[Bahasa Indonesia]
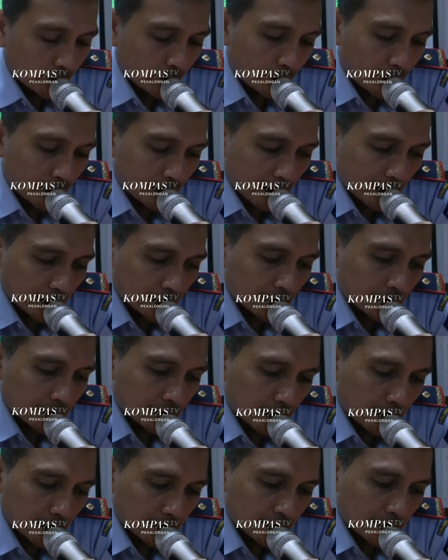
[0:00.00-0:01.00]
memberikan
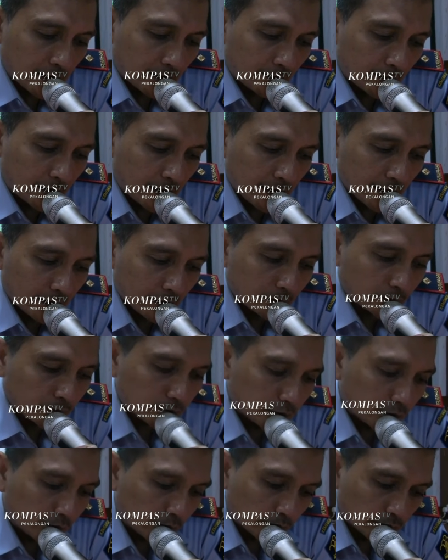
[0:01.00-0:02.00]
keterangan tidak benar
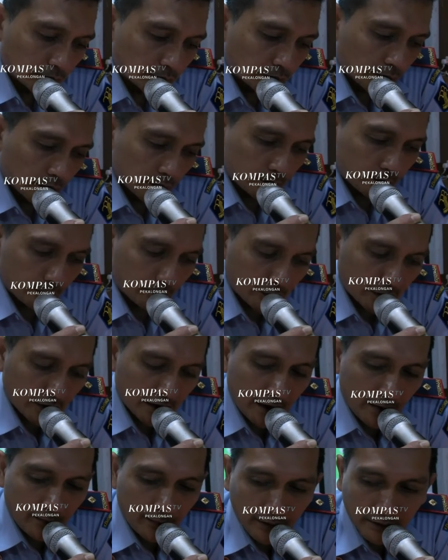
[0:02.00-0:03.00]
untuk
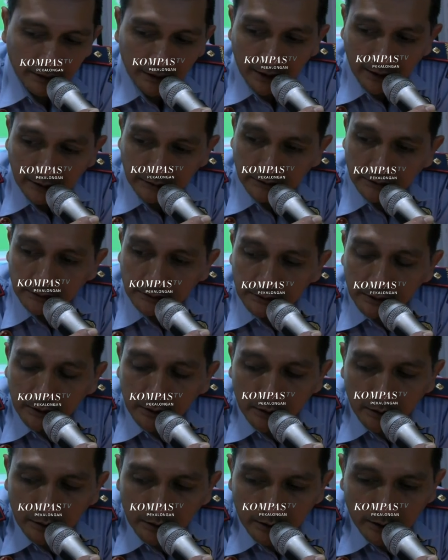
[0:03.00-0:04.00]
mendapatkan
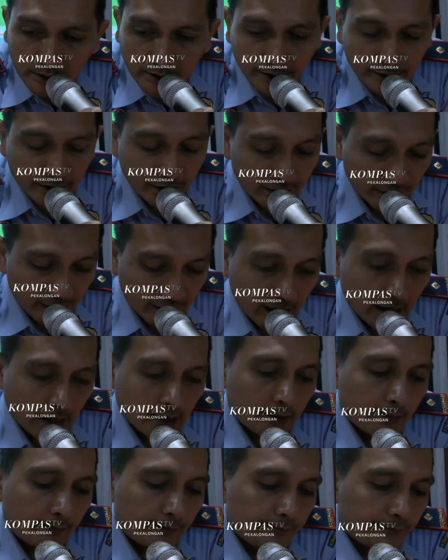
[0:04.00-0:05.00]
izin
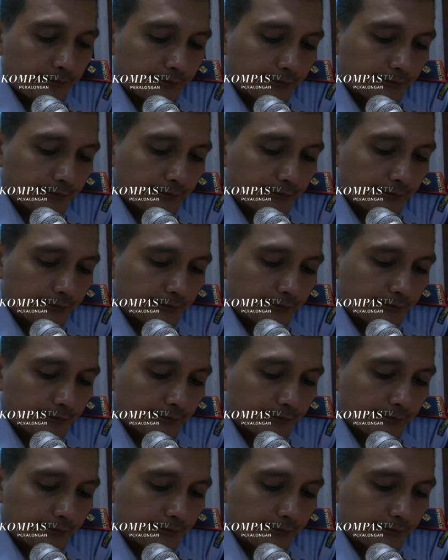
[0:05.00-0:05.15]
tinggal.